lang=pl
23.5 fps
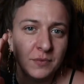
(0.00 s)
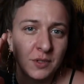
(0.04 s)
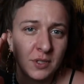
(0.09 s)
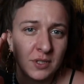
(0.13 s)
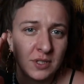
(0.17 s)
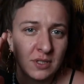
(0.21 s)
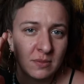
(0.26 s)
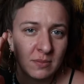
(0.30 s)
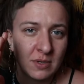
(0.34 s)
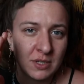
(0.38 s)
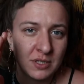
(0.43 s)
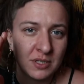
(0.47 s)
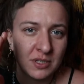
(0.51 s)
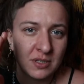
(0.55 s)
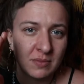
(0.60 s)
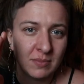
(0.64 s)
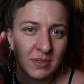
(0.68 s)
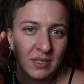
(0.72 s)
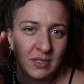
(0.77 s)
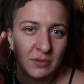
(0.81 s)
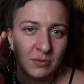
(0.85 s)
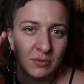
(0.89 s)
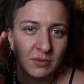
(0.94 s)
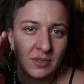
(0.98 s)
to zobacz
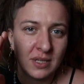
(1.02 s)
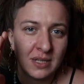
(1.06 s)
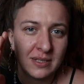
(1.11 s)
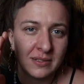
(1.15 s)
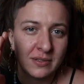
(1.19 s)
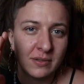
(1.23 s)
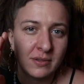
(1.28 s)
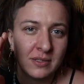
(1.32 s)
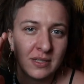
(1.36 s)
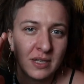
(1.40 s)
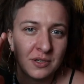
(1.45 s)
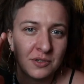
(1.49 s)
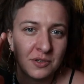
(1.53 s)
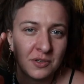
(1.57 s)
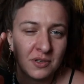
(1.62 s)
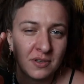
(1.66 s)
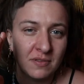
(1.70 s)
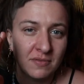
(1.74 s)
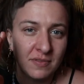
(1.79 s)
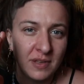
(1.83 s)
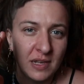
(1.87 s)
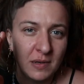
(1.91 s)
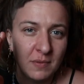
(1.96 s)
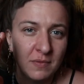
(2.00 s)
sobie, tutaj jest
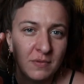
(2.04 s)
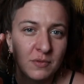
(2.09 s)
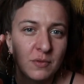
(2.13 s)
oznaczony film,